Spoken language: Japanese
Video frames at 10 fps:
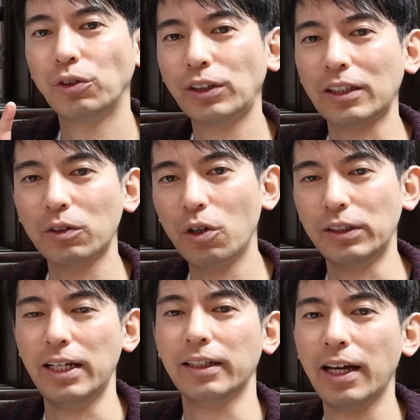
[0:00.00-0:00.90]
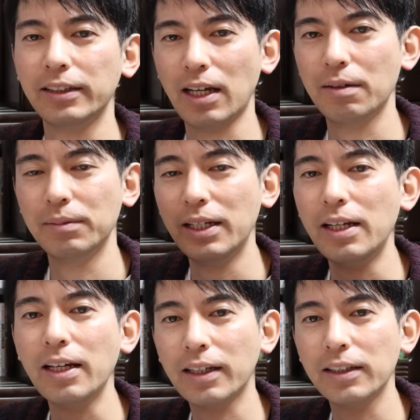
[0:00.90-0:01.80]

ふるさと納税計算でね、